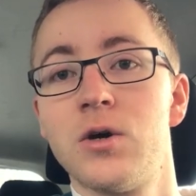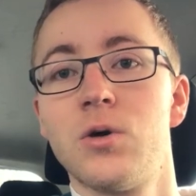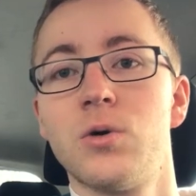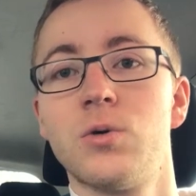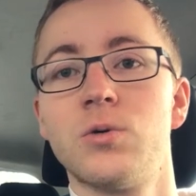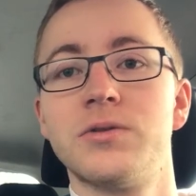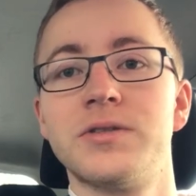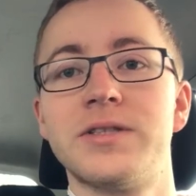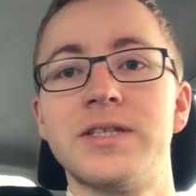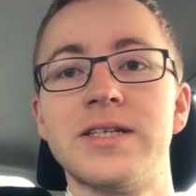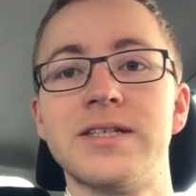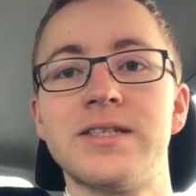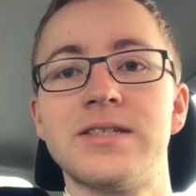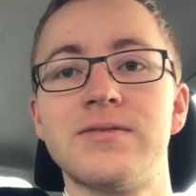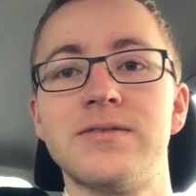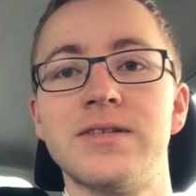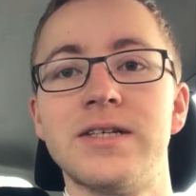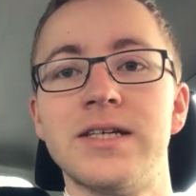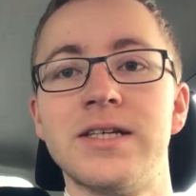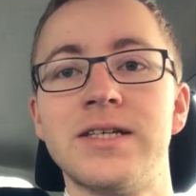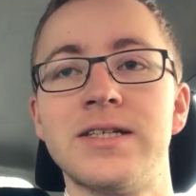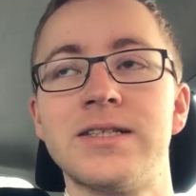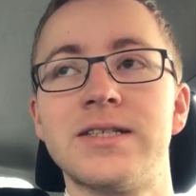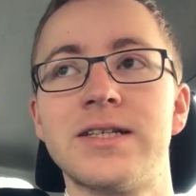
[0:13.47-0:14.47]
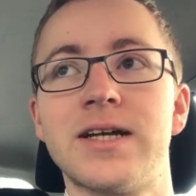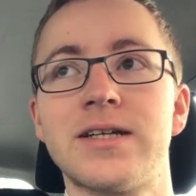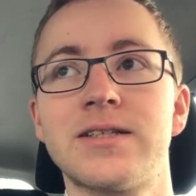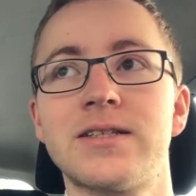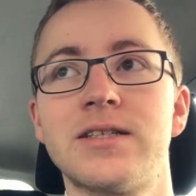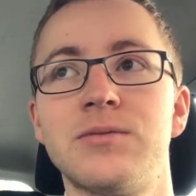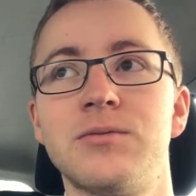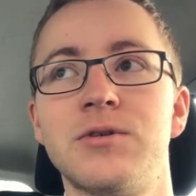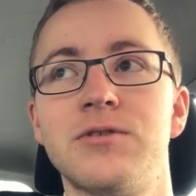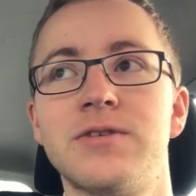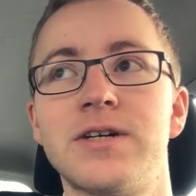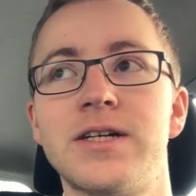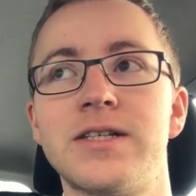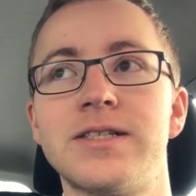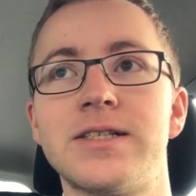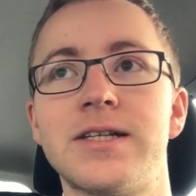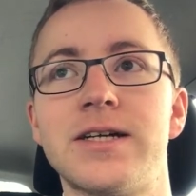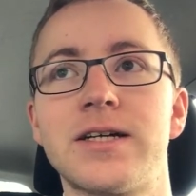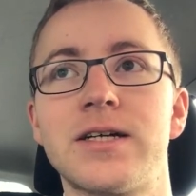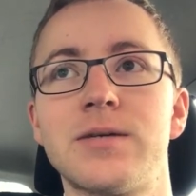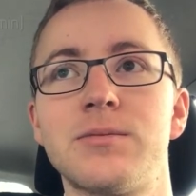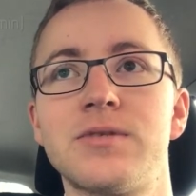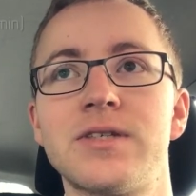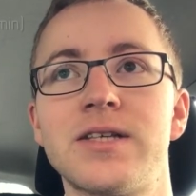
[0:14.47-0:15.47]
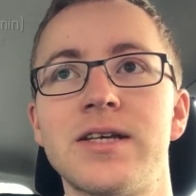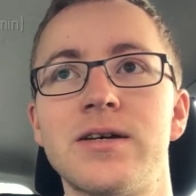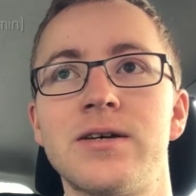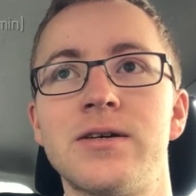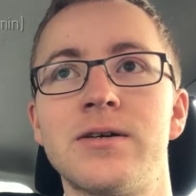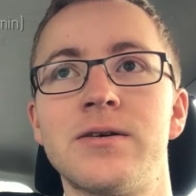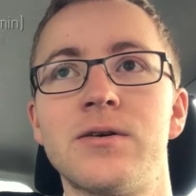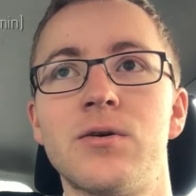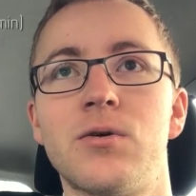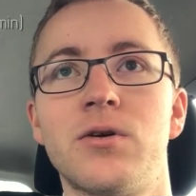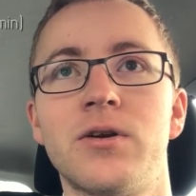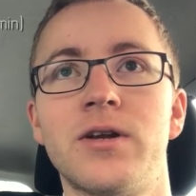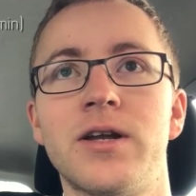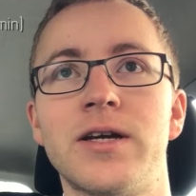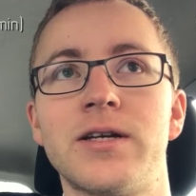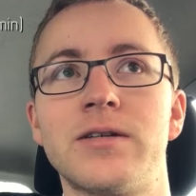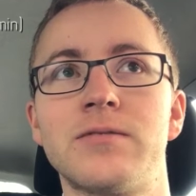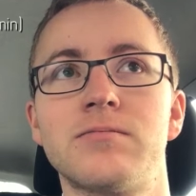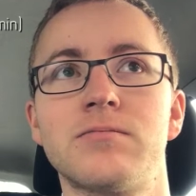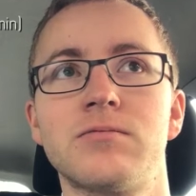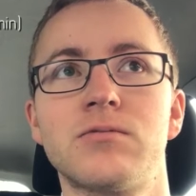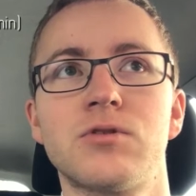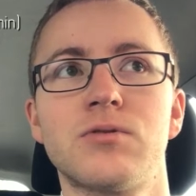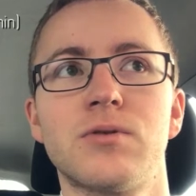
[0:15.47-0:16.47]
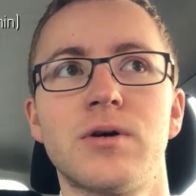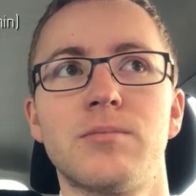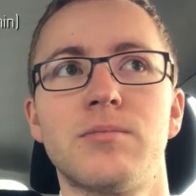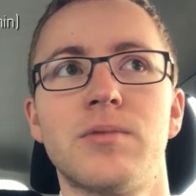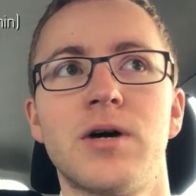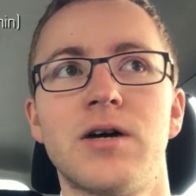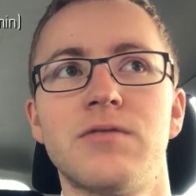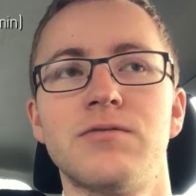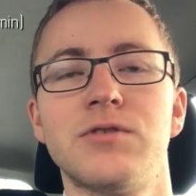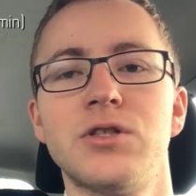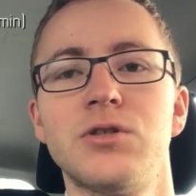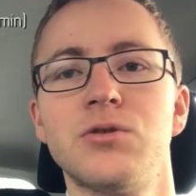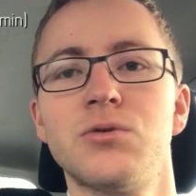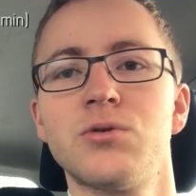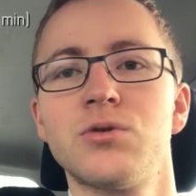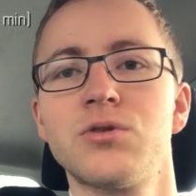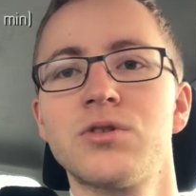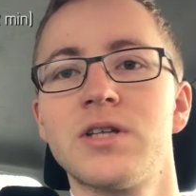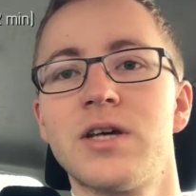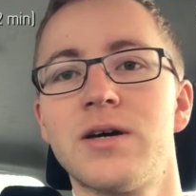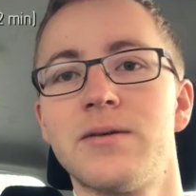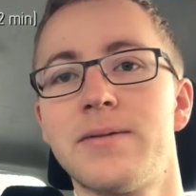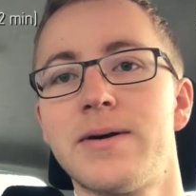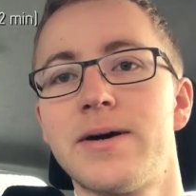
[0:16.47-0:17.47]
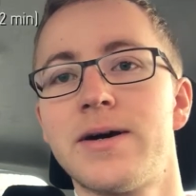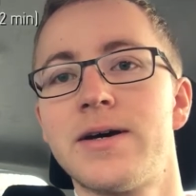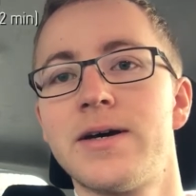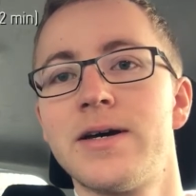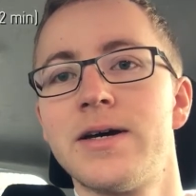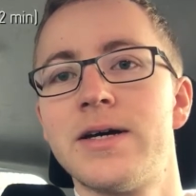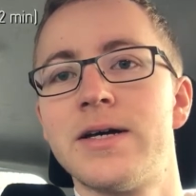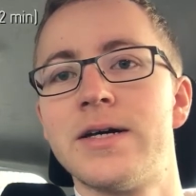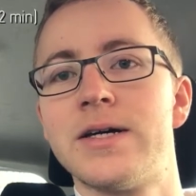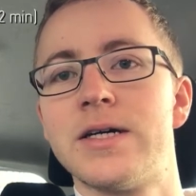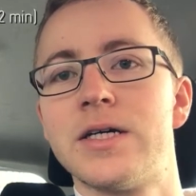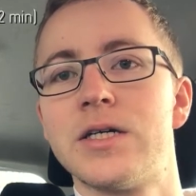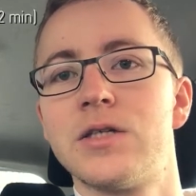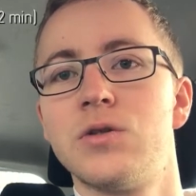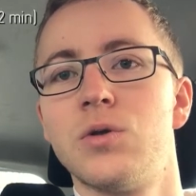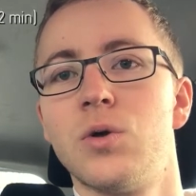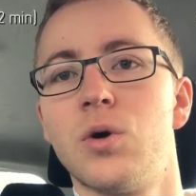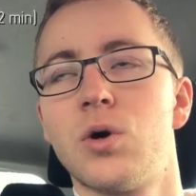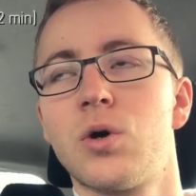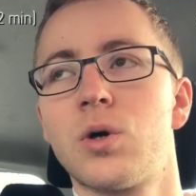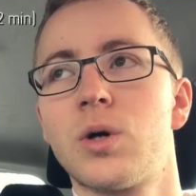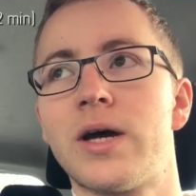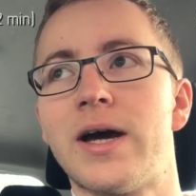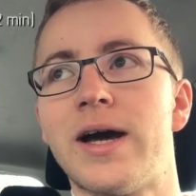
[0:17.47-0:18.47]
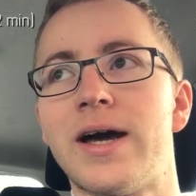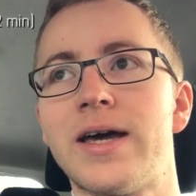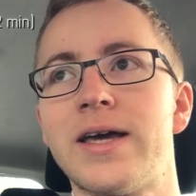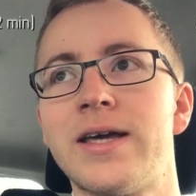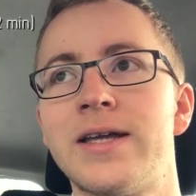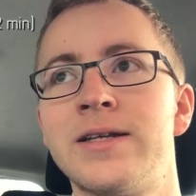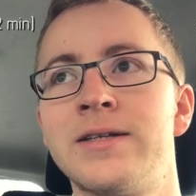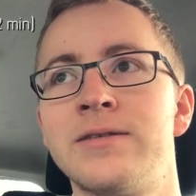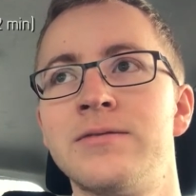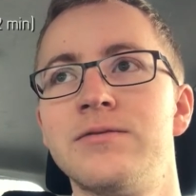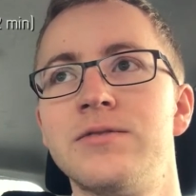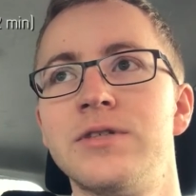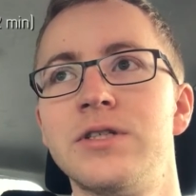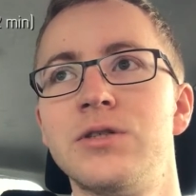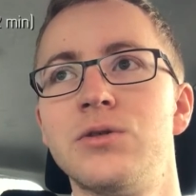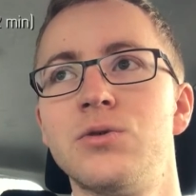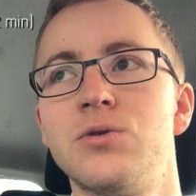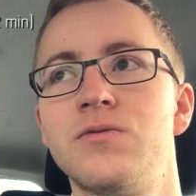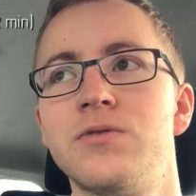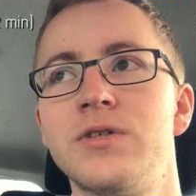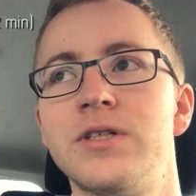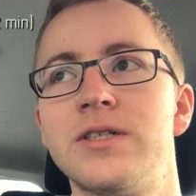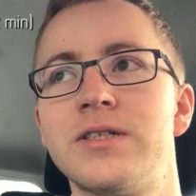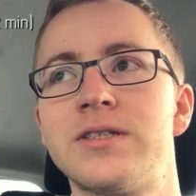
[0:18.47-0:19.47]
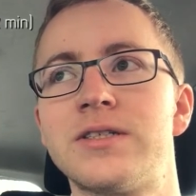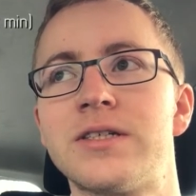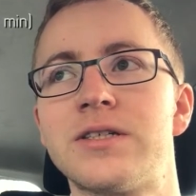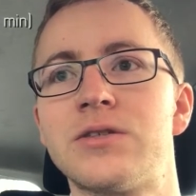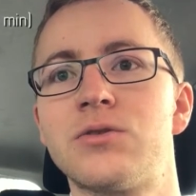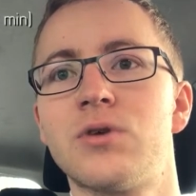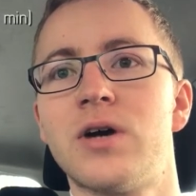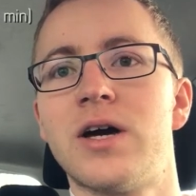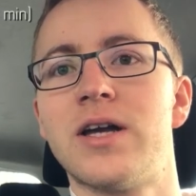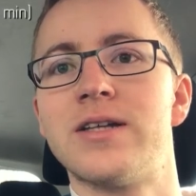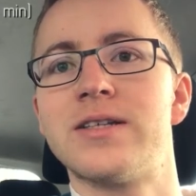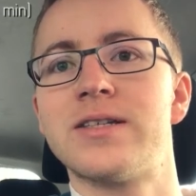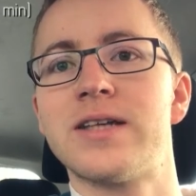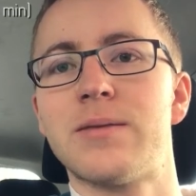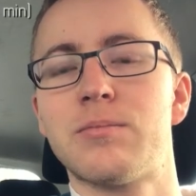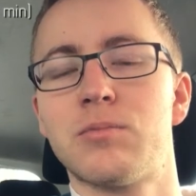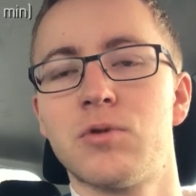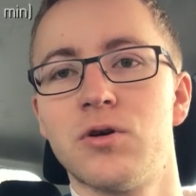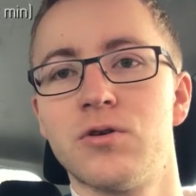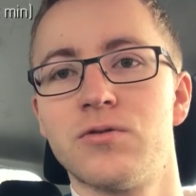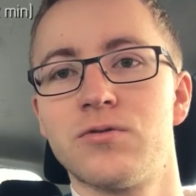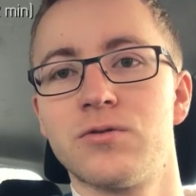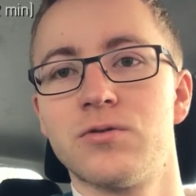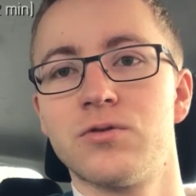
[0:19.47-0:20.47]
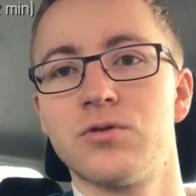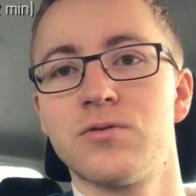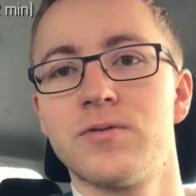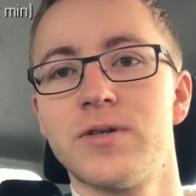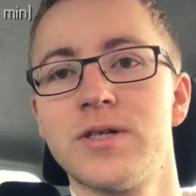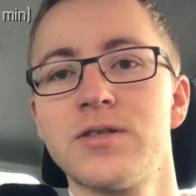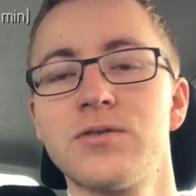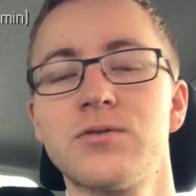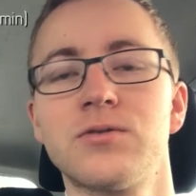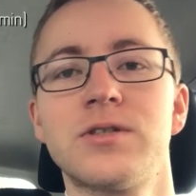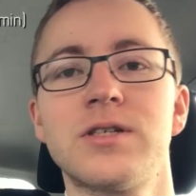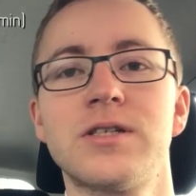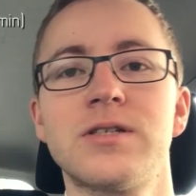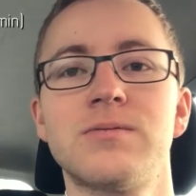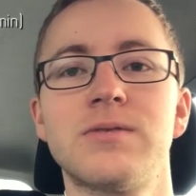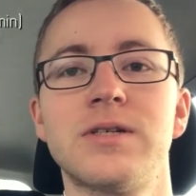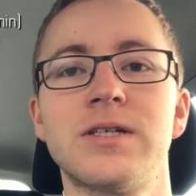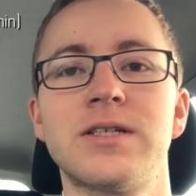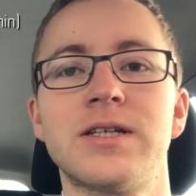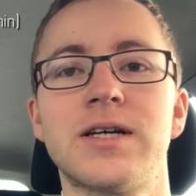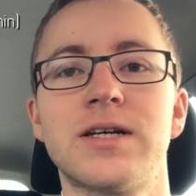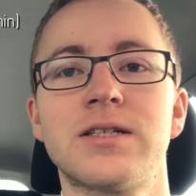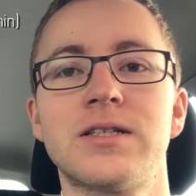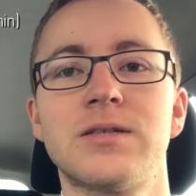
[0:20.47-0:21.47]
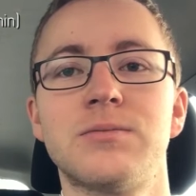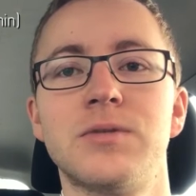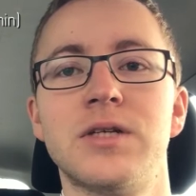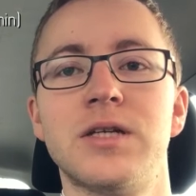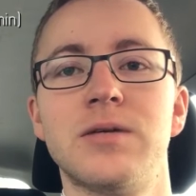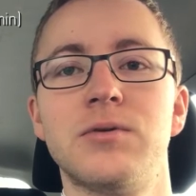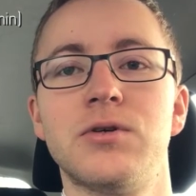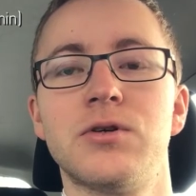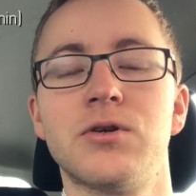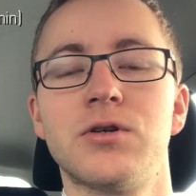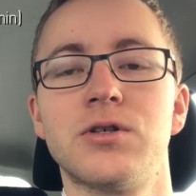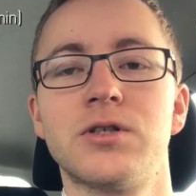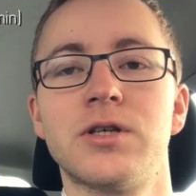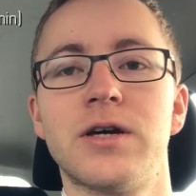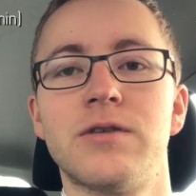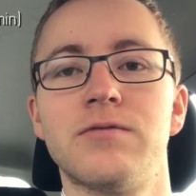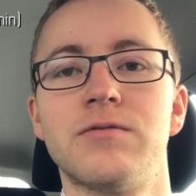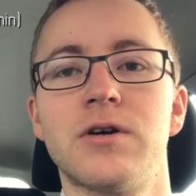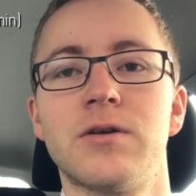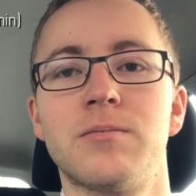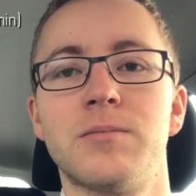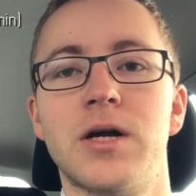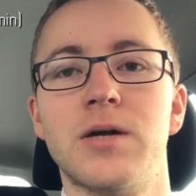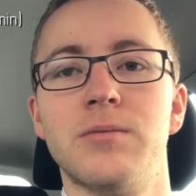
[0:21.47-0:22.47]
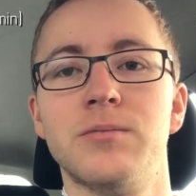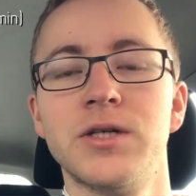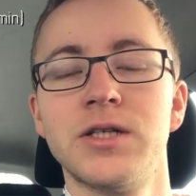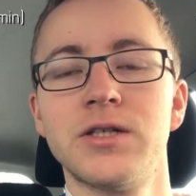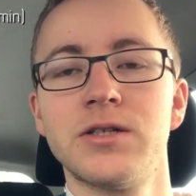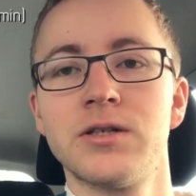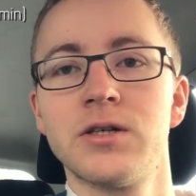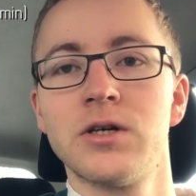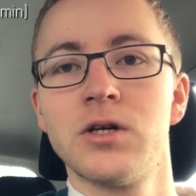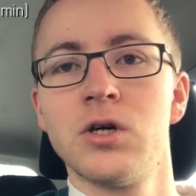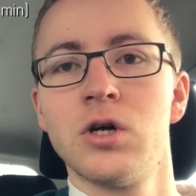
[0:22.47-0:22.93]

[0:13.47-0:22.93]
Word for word: und deswegen dachte ich mir, weil es da gibt es äh, online zwar ein paar Videos, aber noch kein Video, wie das denn so alles abläuft und sowas und deswegen dachte ich mir, nehme ich euch einfach mal mit